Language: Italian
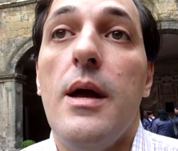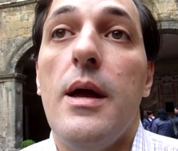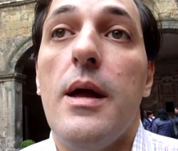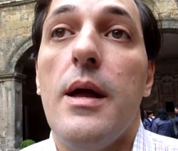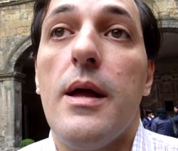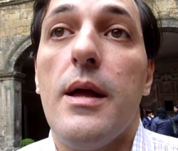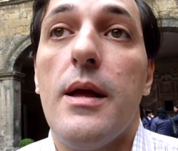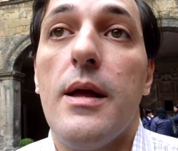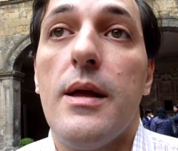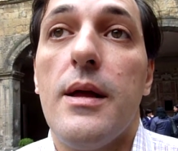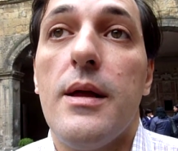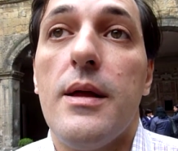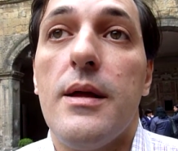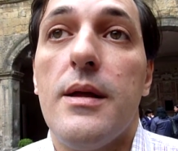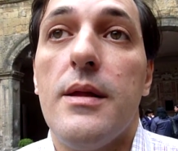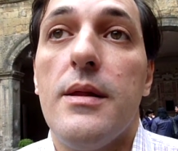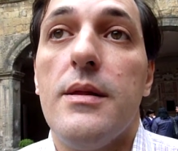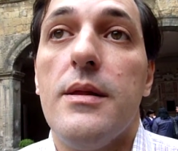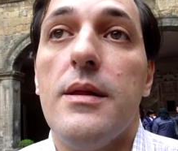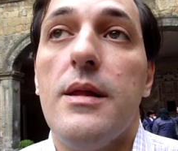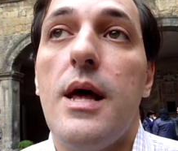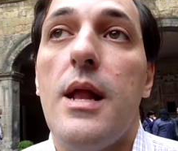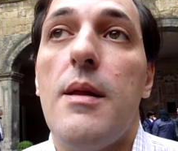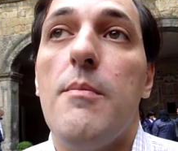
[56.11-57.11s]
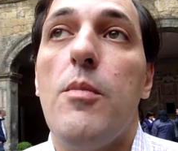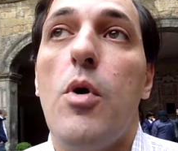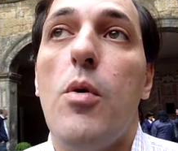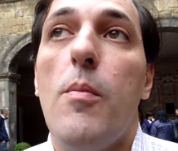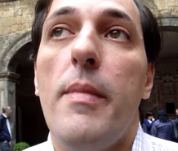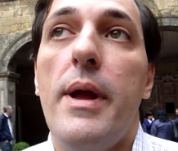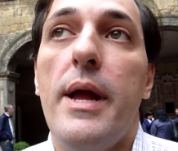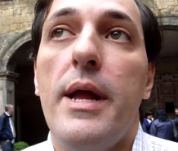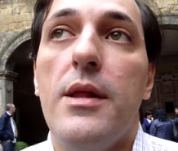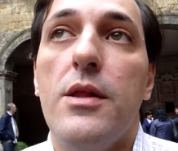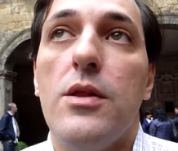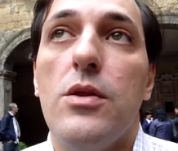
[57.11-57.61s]
Eh, dal
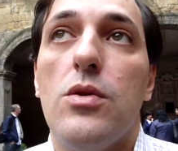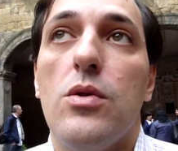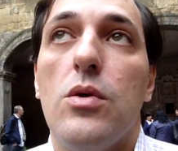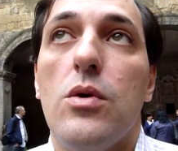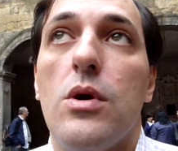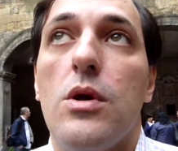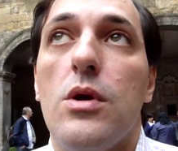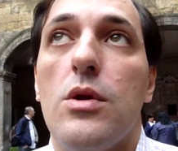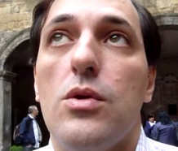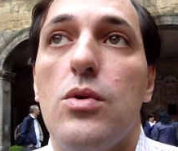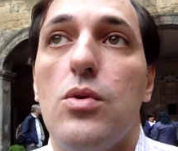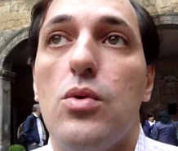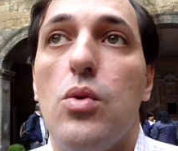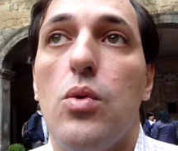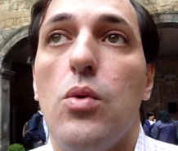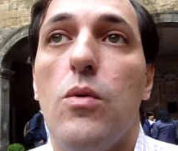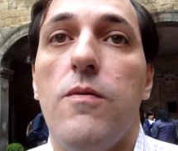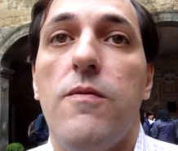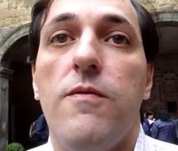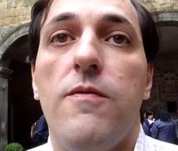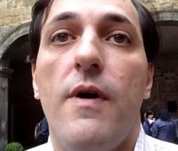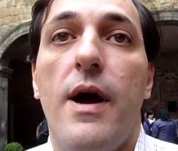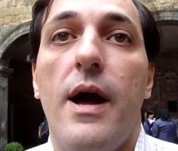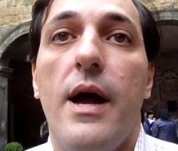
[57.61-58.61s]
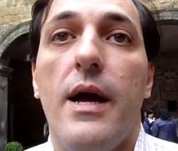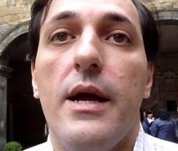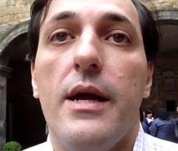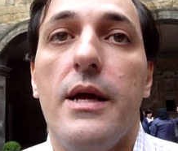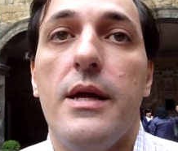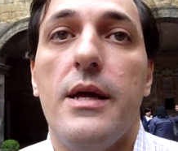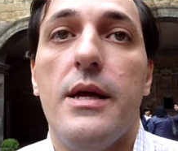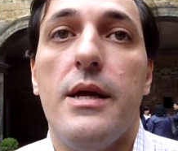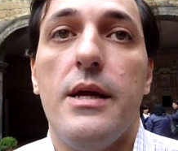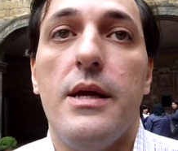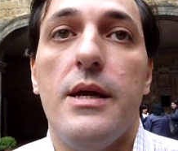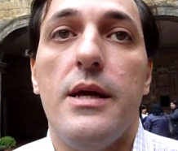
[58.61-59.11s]
momento che tu
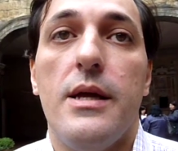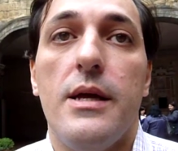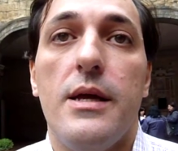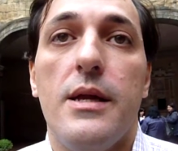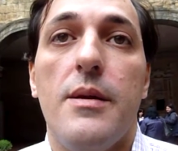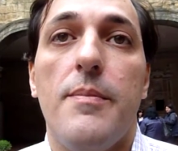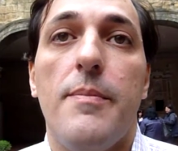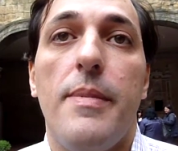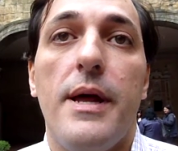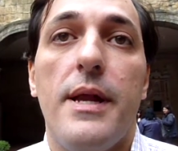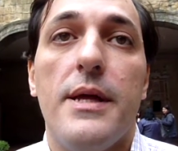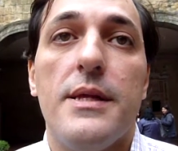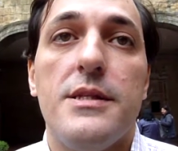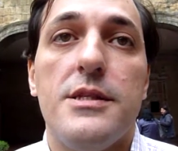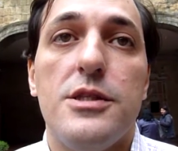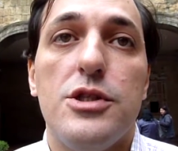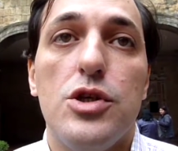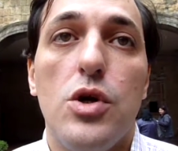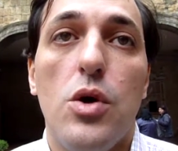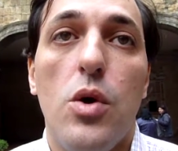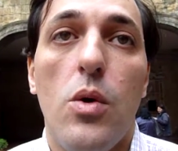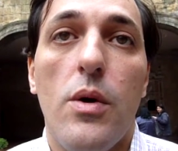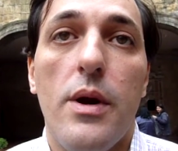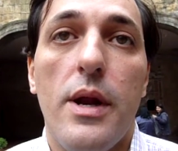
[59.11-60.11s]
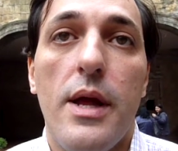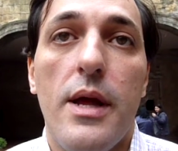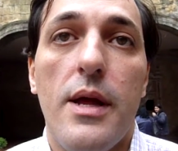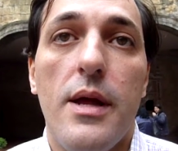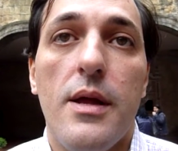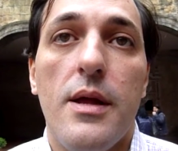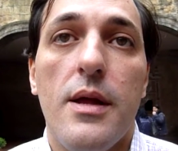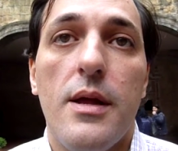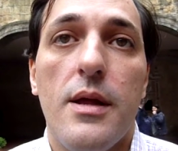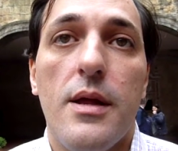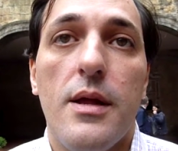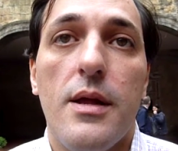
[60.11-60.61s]
fai riparazione
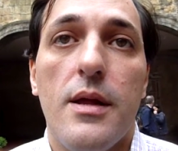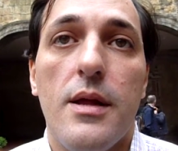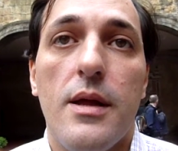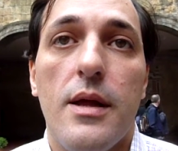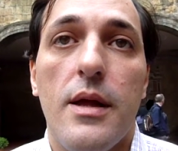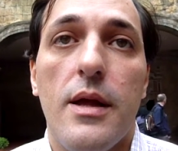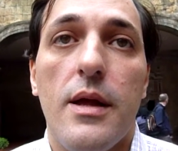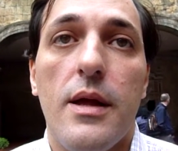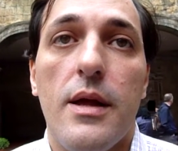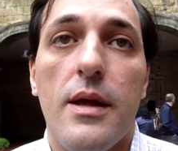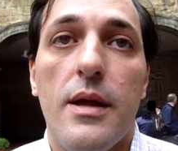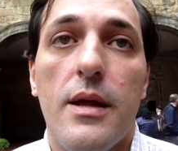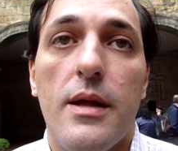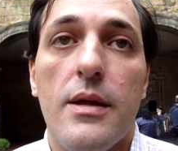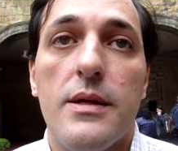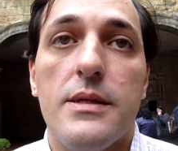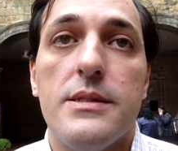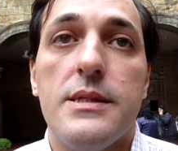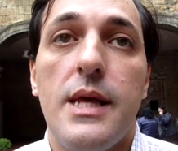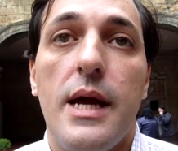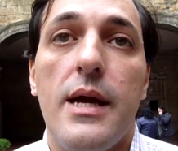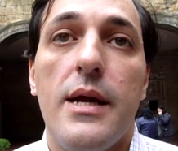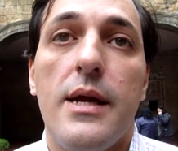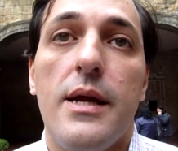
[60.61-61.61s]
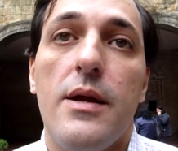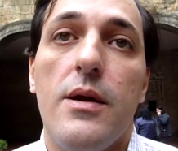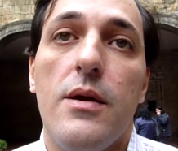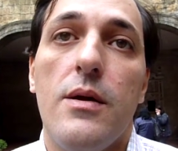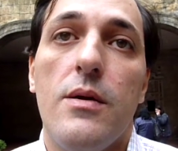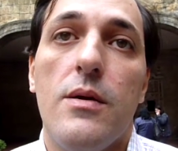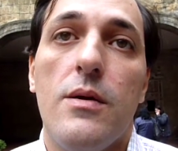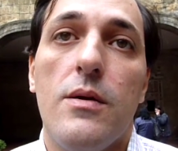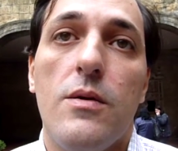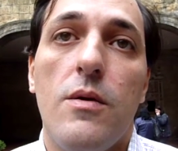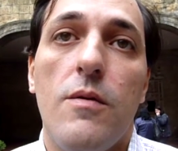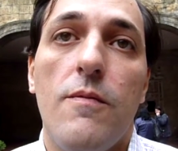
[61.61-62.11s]
eh,
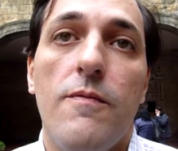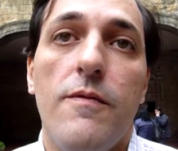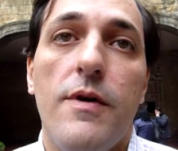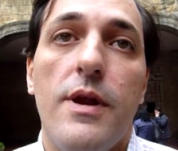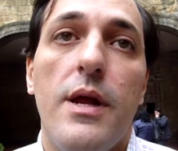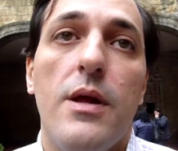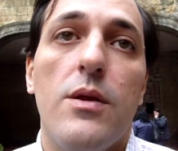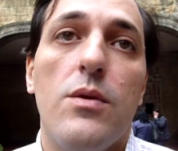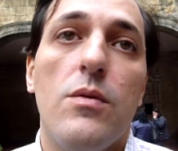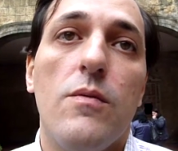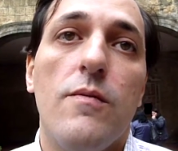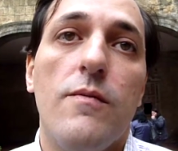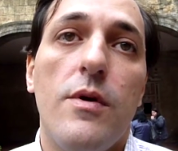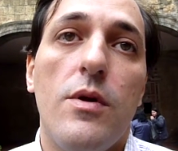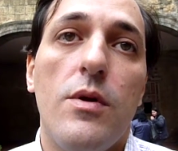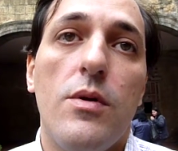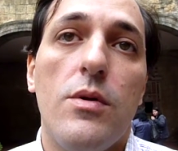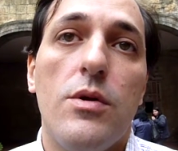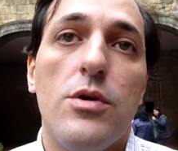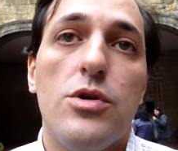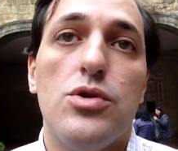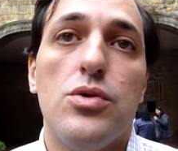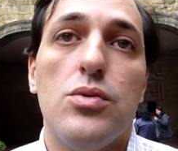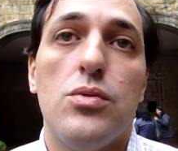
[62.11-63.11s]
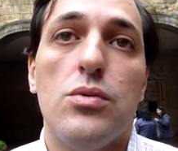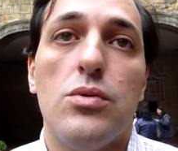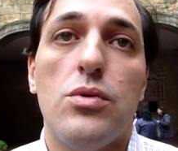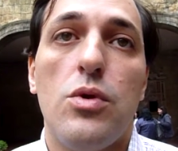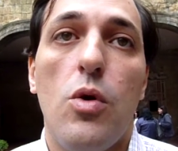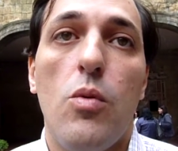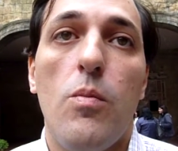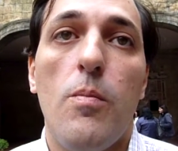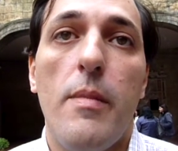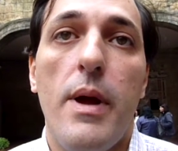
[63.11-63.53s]
stai conferendo un valore aggiunto a un